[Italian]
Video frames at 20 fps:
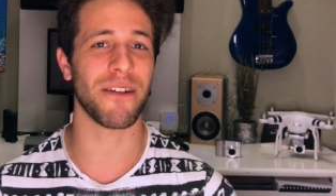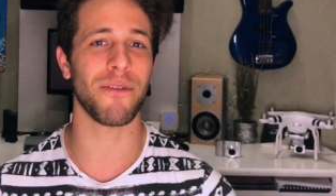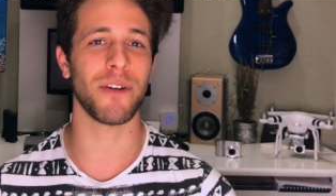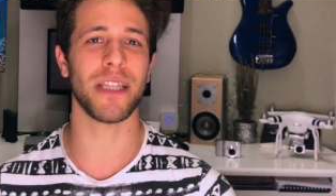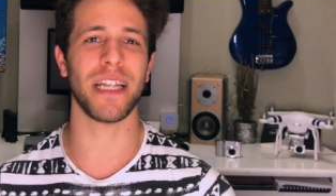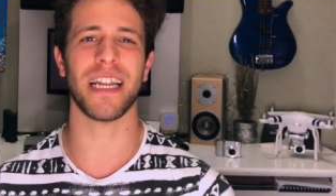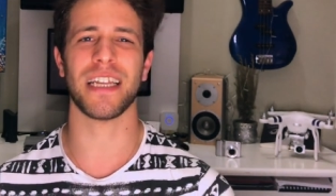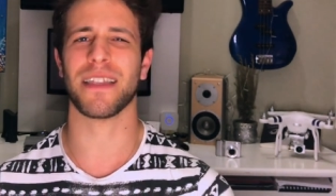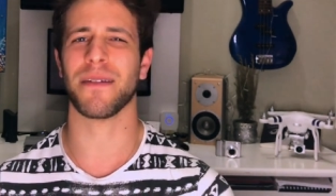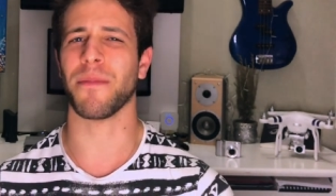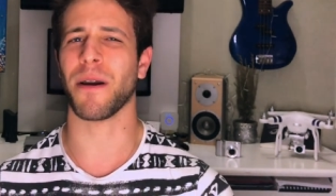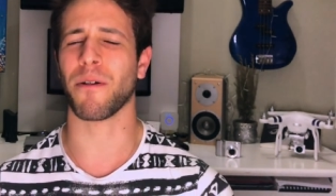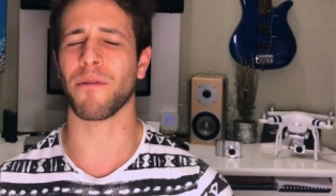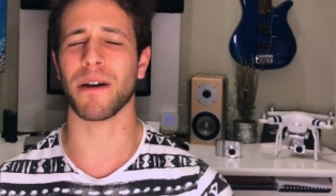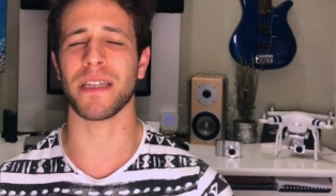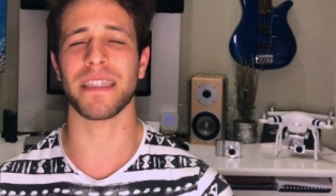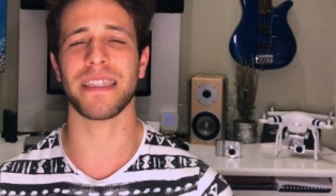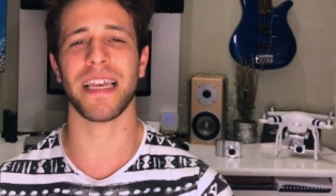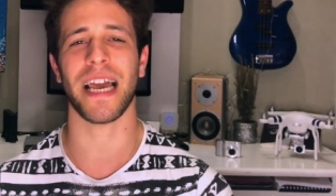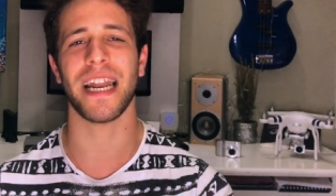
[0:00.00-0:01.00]
Voi direte ma
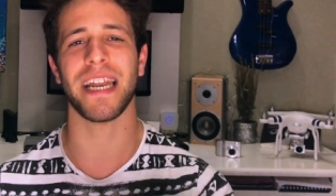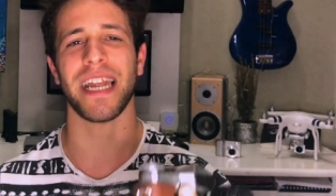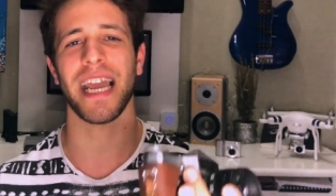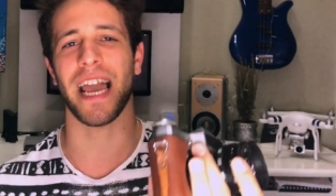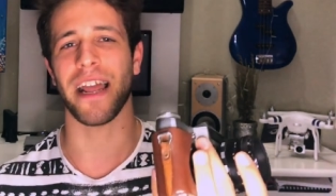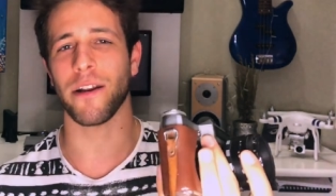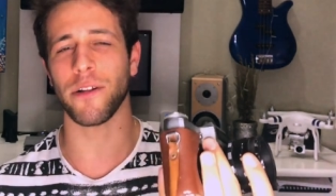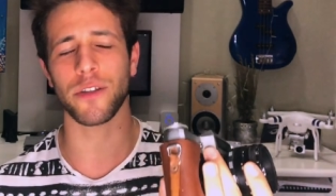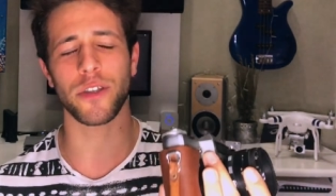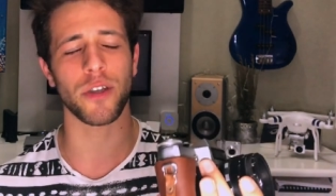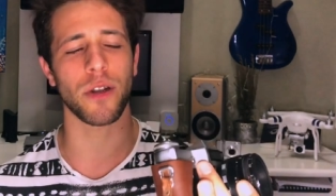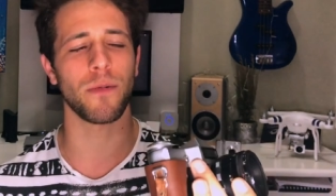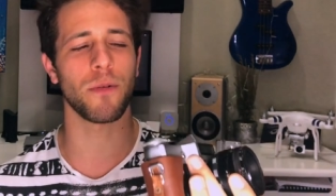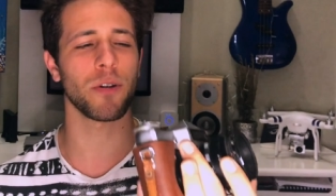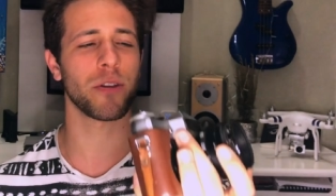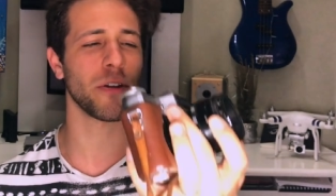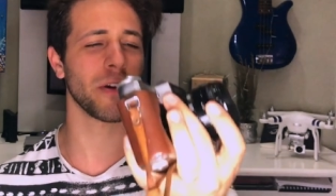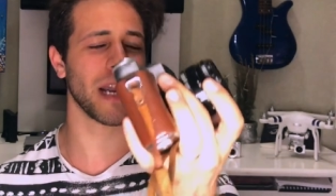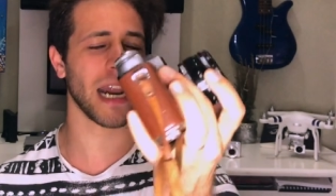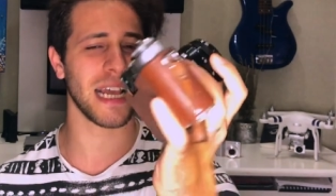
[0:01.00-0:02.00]
quanti anni hai? Non sono
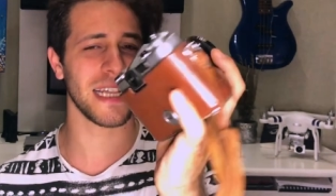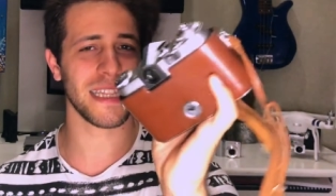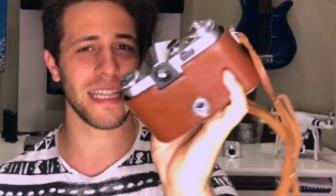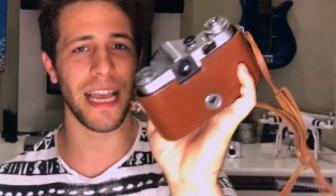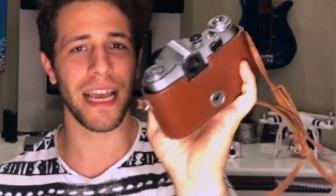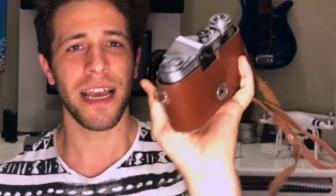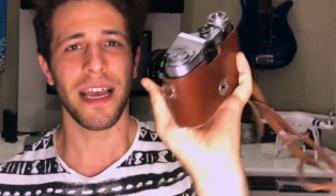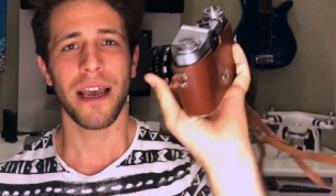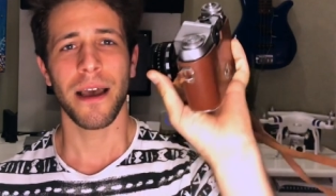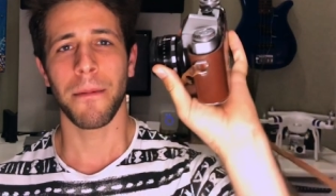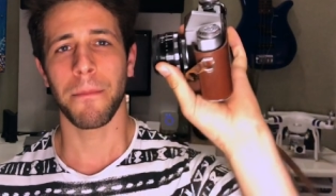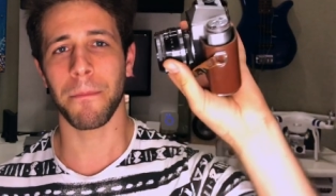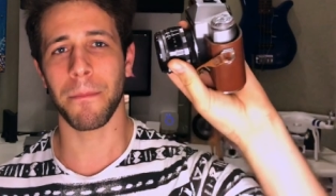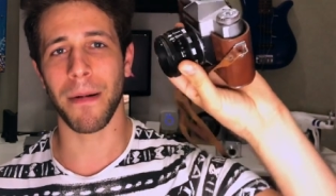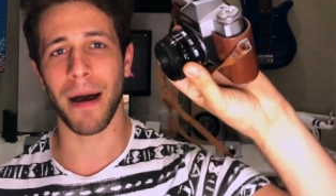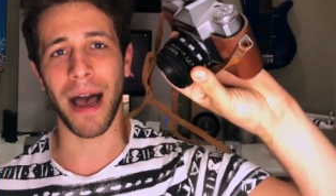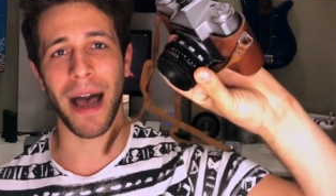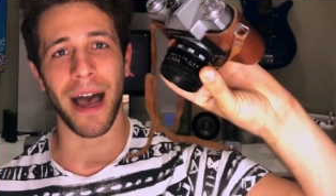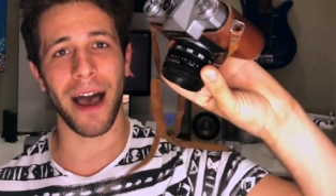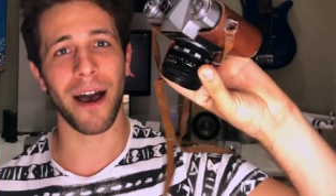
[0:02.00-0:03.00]
molto grande
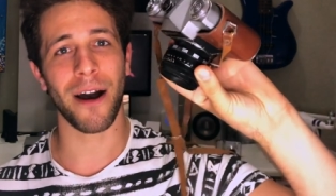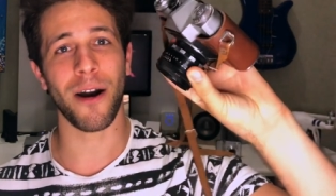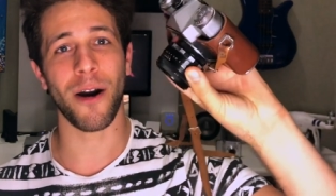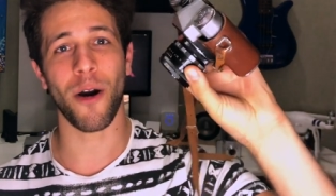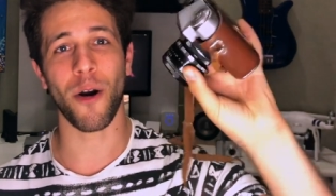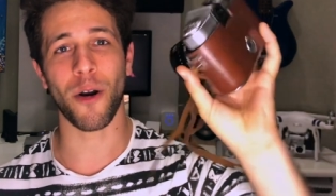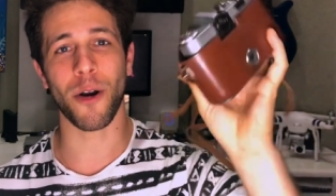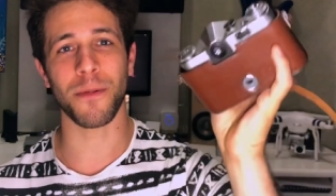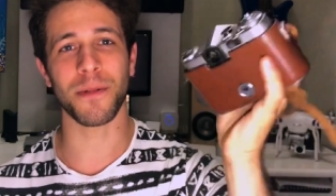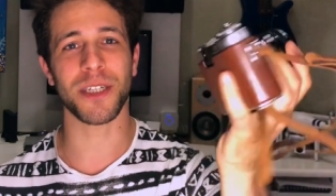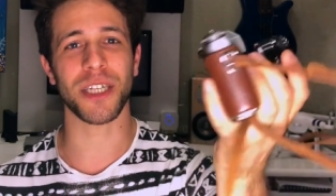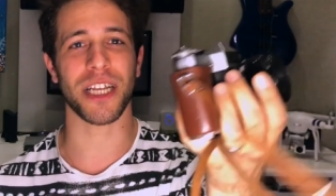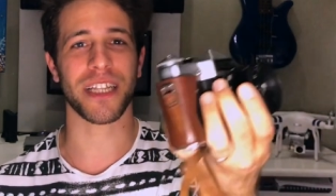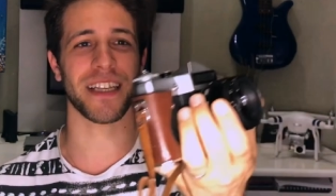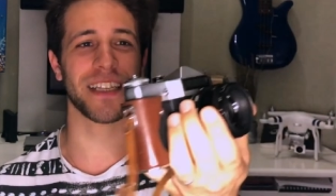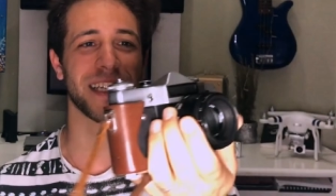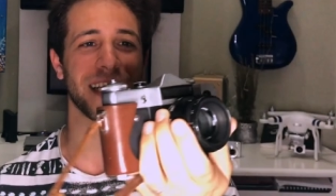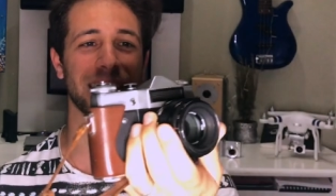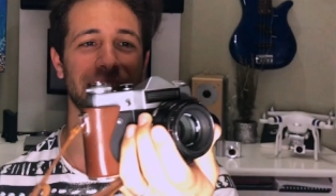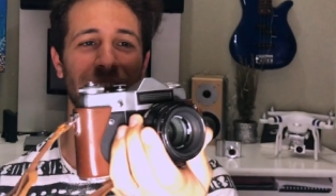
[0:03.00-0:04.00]
ma ho cominciato a
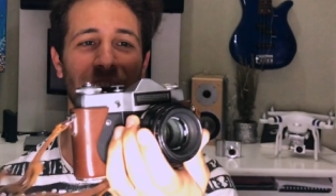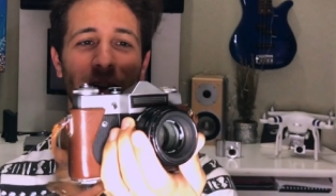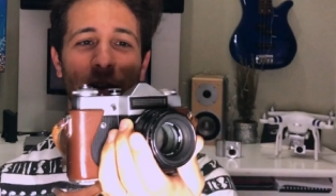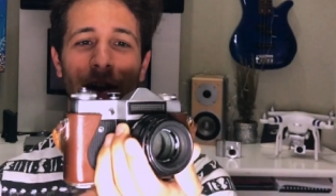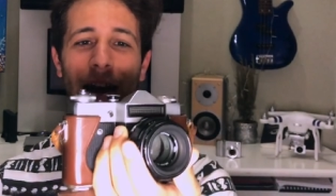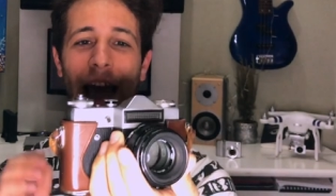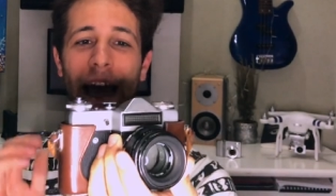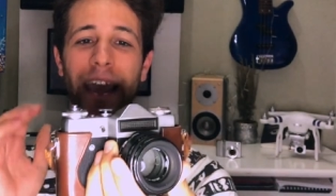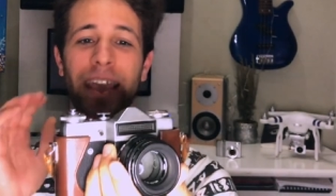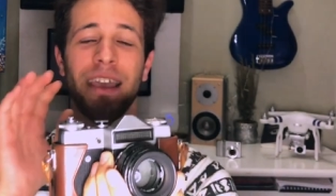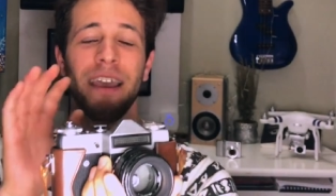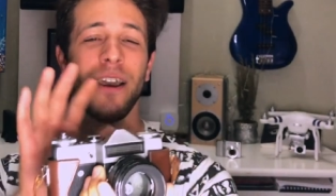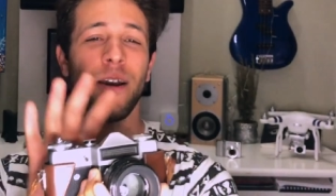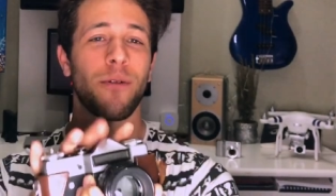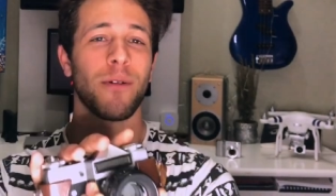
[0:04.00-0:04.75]
scattare con lei.